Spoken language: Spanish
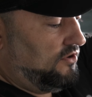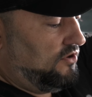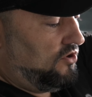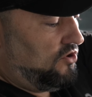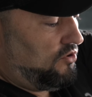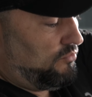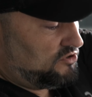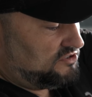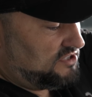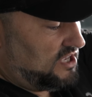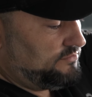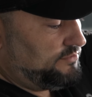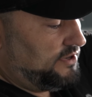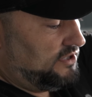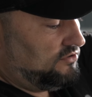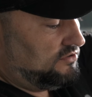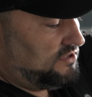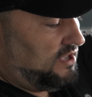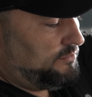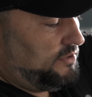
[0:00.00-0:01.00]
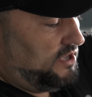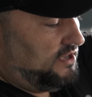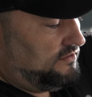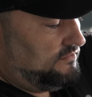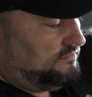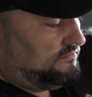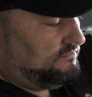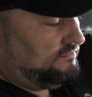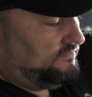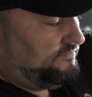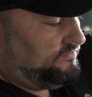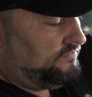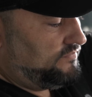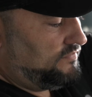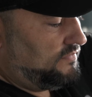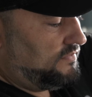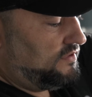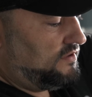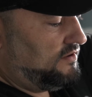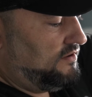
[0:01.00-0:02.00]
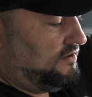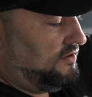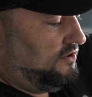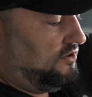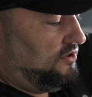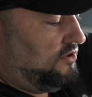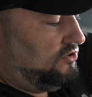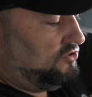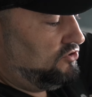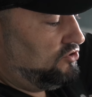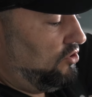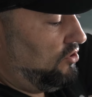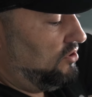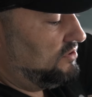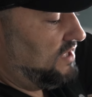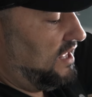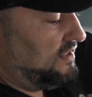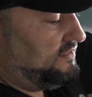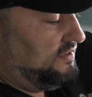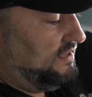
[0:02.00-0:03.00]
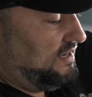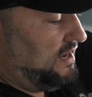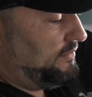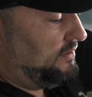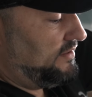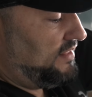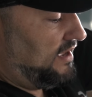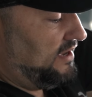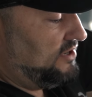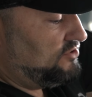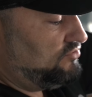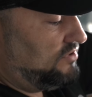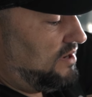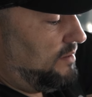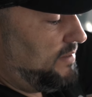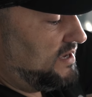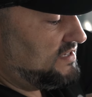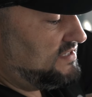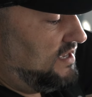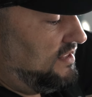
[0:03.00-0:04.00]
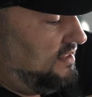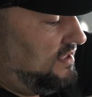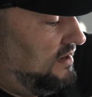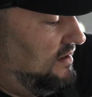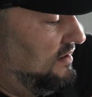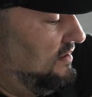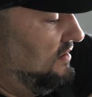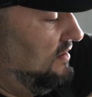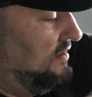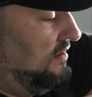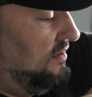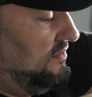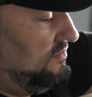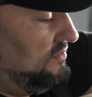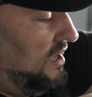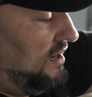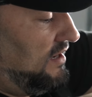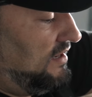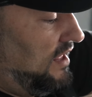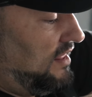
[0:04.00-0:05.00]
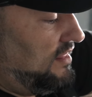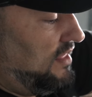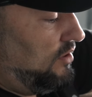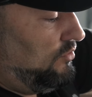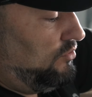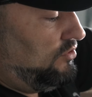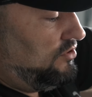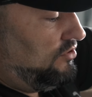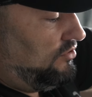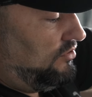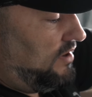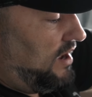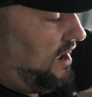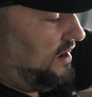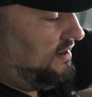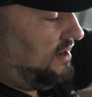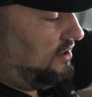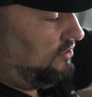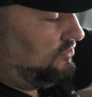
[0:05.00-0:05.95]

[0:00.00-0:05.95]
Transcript: como estáis viendo también, todo táctil, la verdad es que es una pasada, tecla de audio, aire